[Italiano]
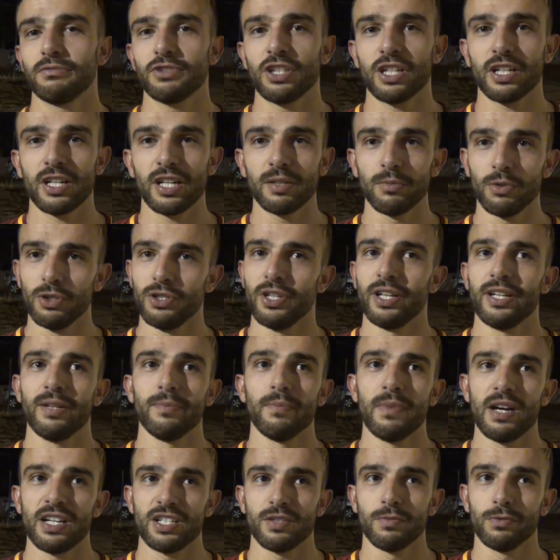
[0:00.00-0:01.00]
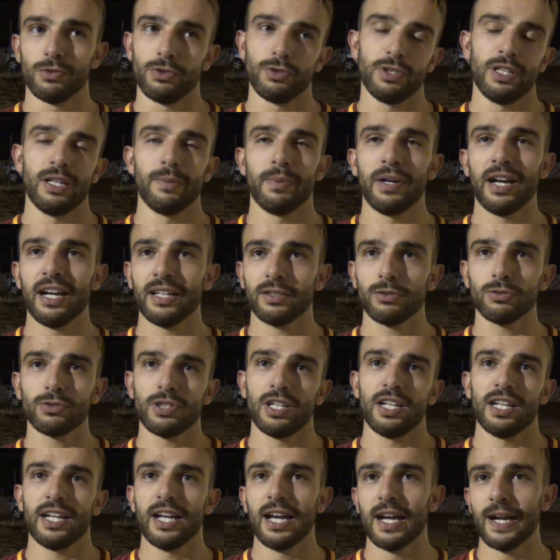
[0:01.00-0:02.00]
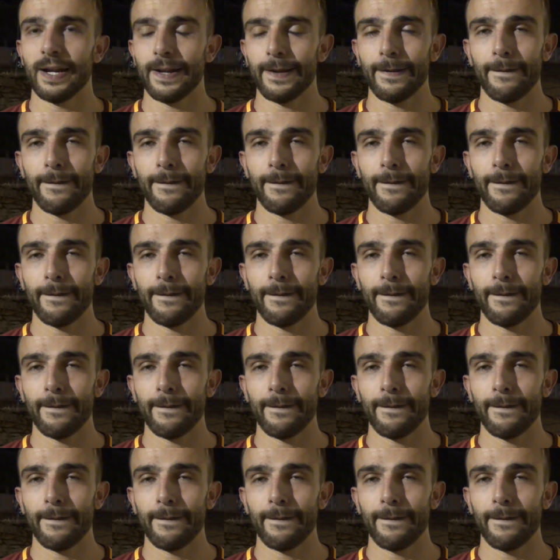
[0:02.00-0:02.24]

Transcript: cercheremo di dare il massimo in tutte le gare.